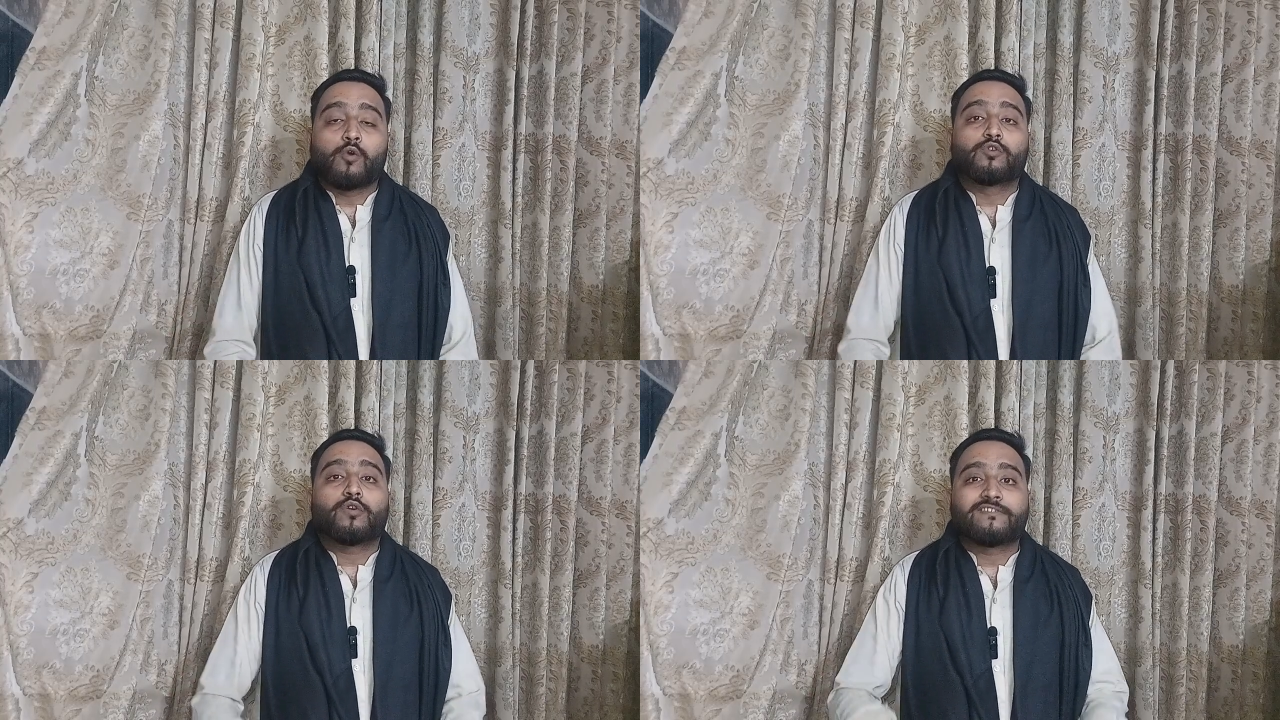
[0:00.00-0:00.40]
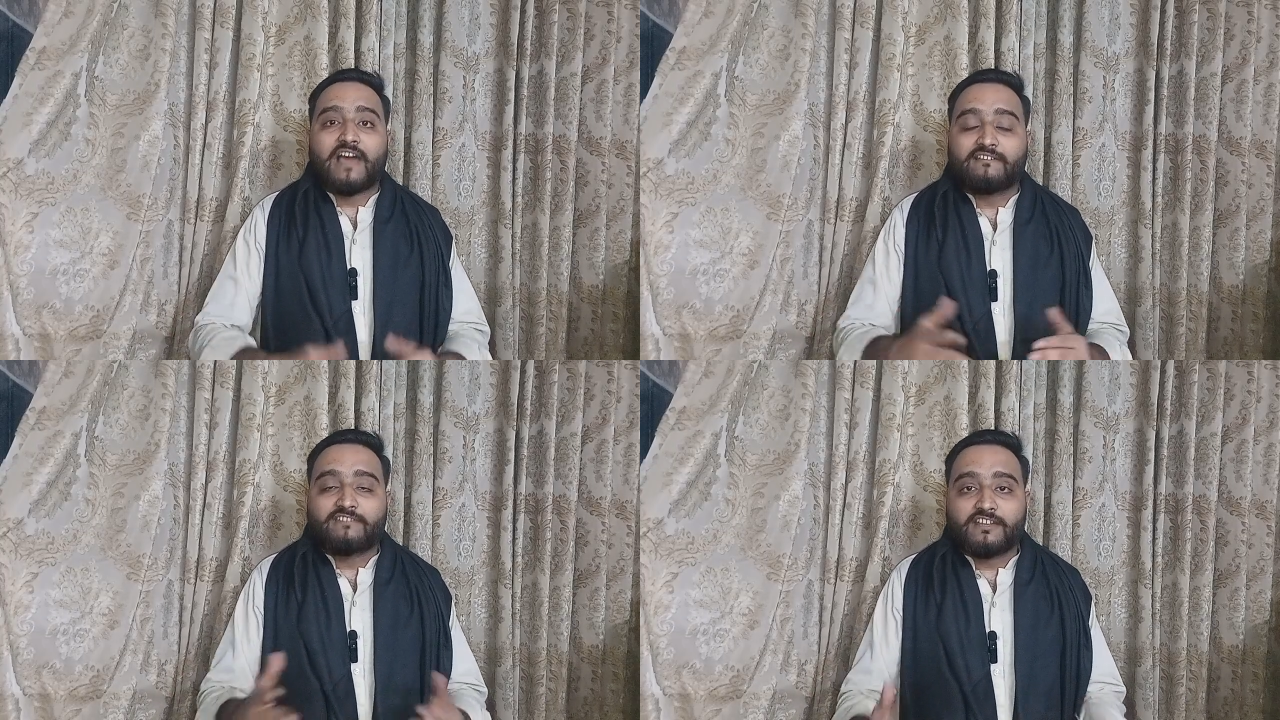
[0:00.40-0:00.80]
उनको
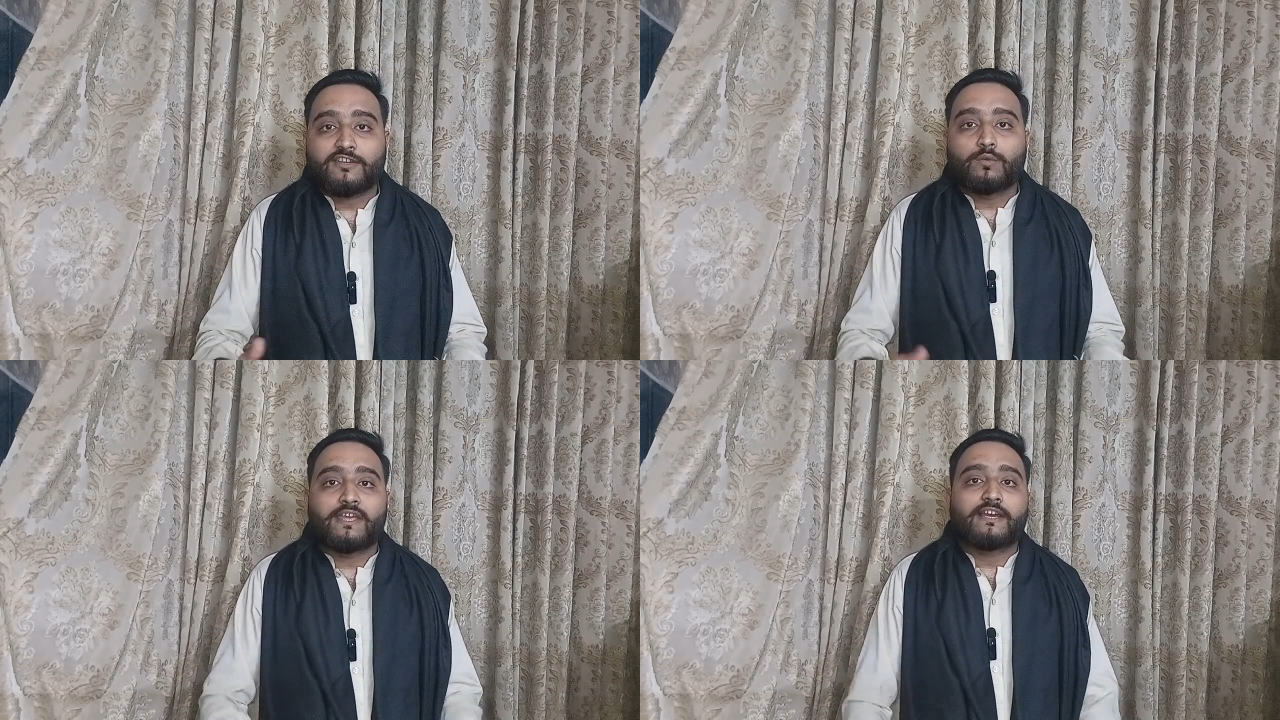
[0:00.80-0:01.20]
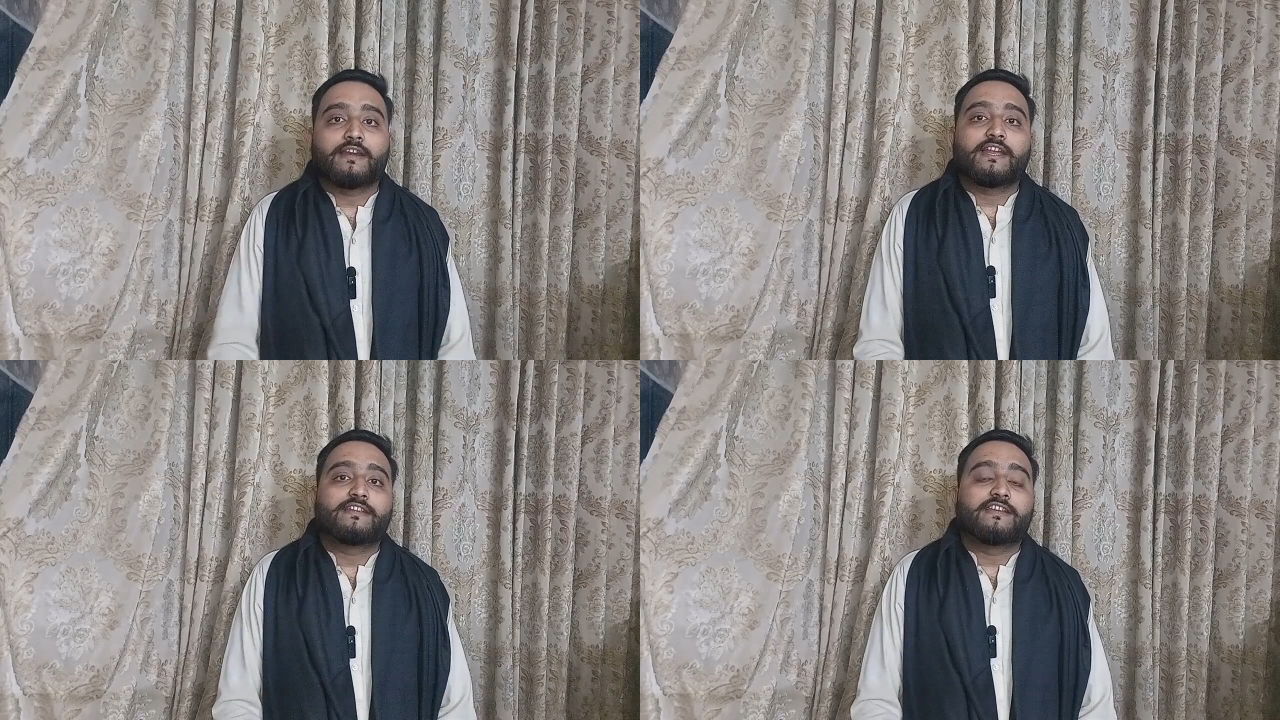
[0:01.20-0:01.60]
सियासत क्यों नहीं
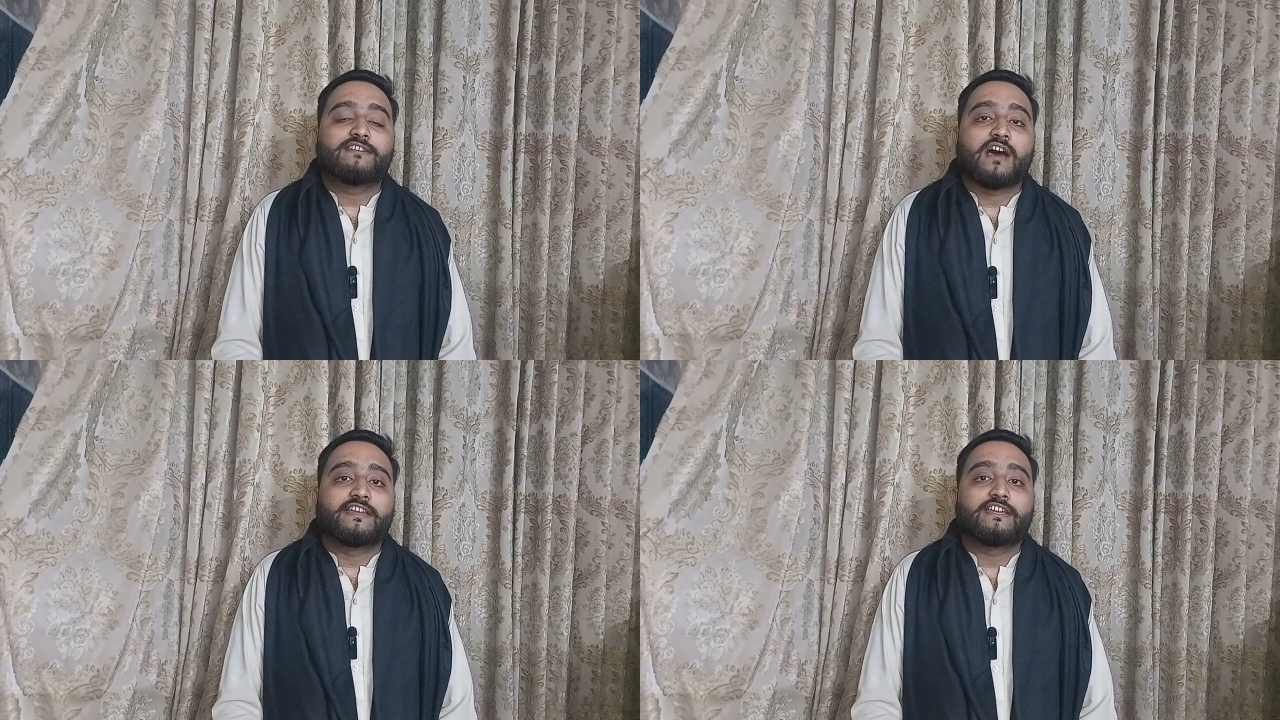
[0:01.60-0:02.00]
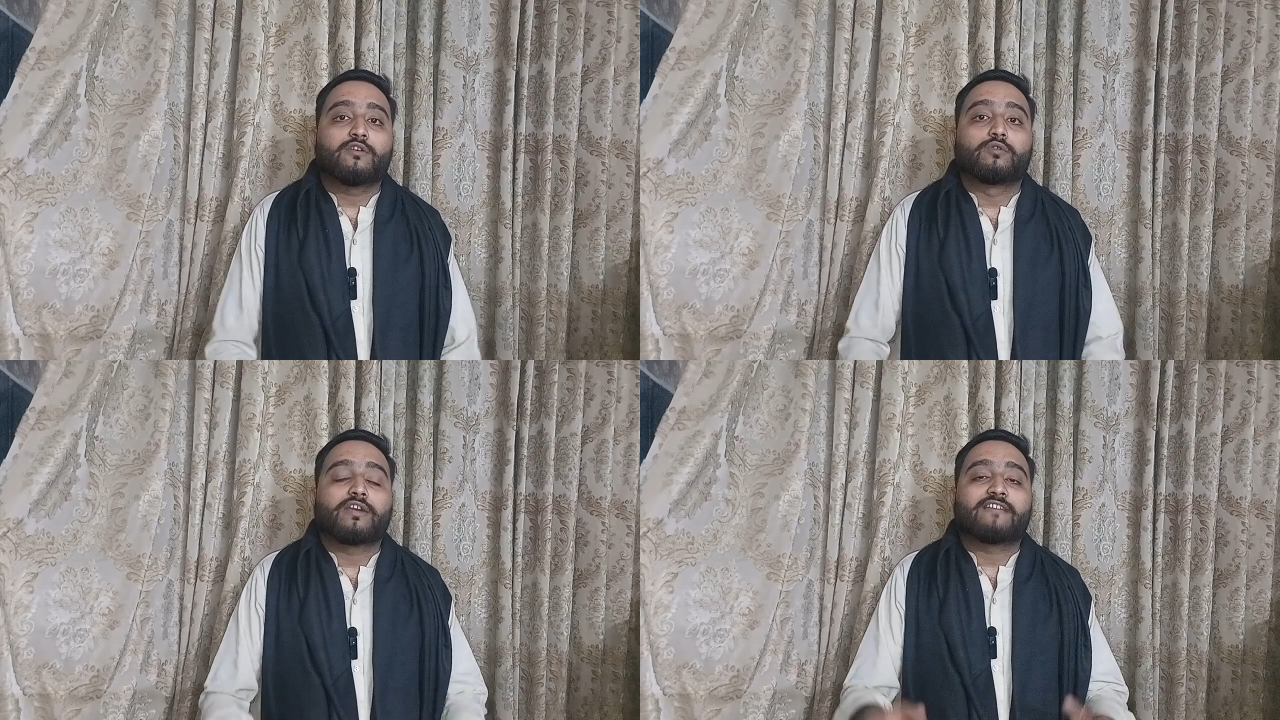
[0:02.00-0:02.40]
करने दी जा रही
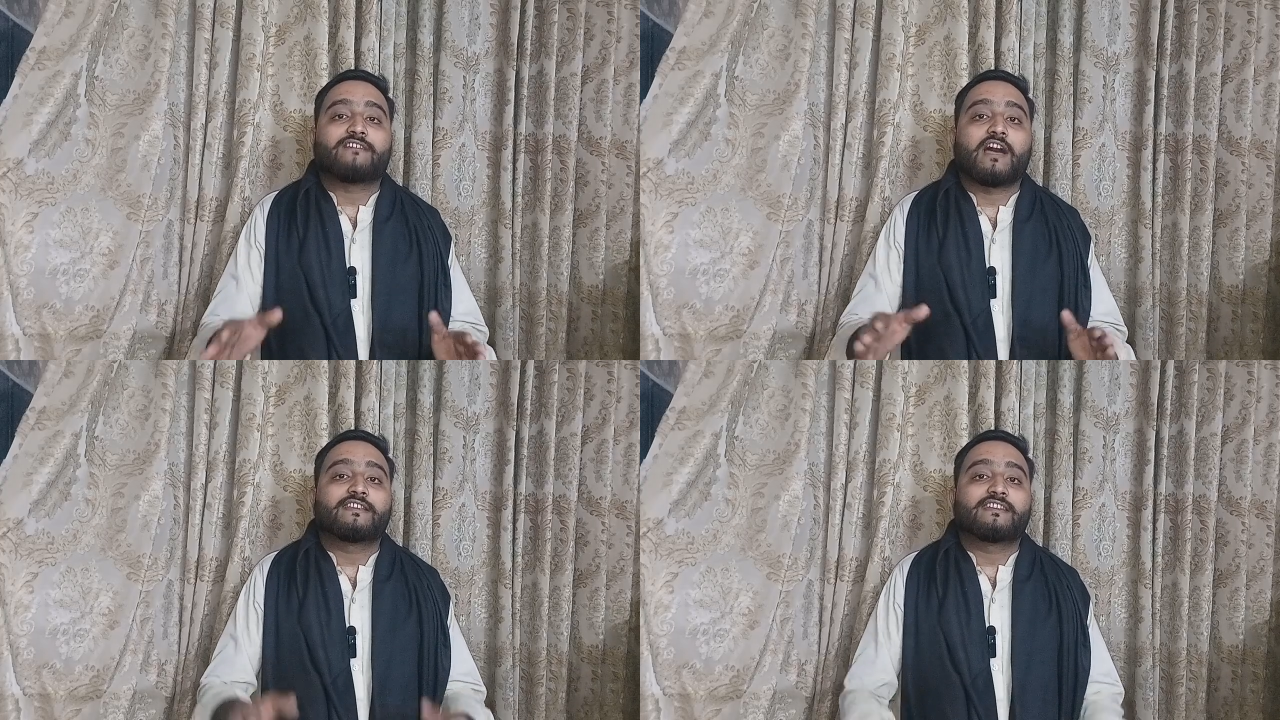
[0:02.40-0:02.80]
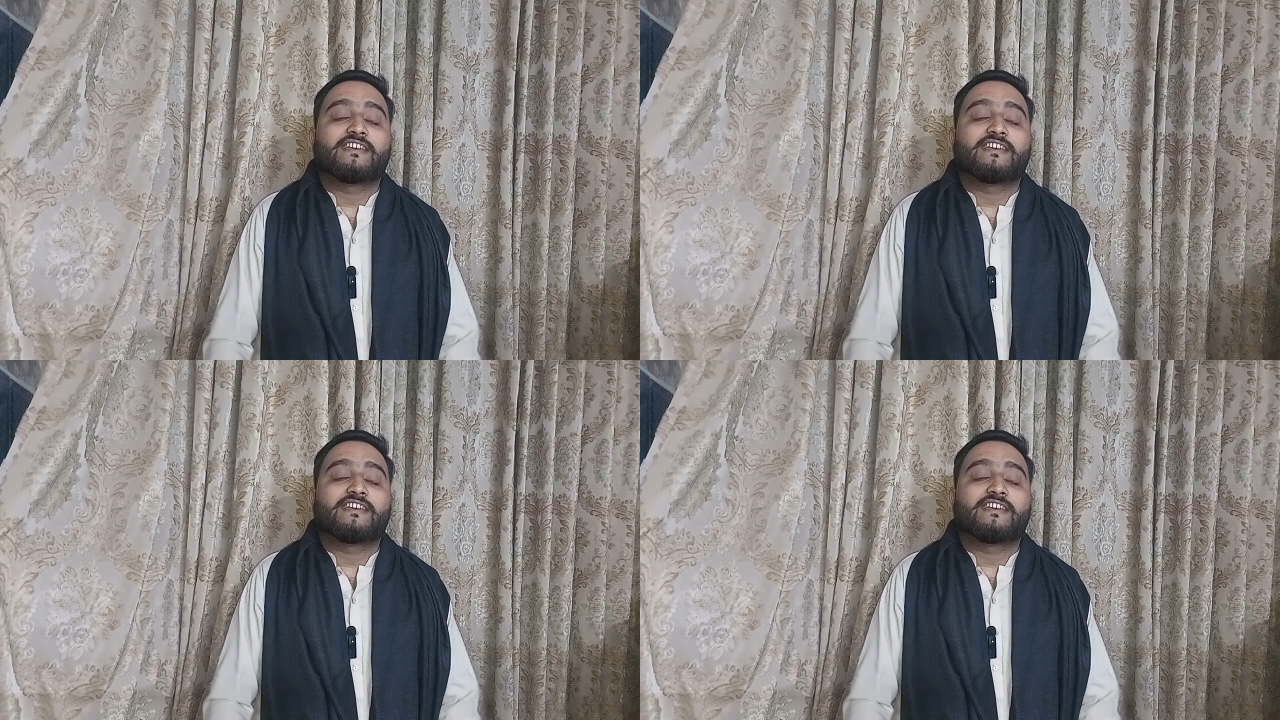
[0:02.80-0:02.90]
उनके साथ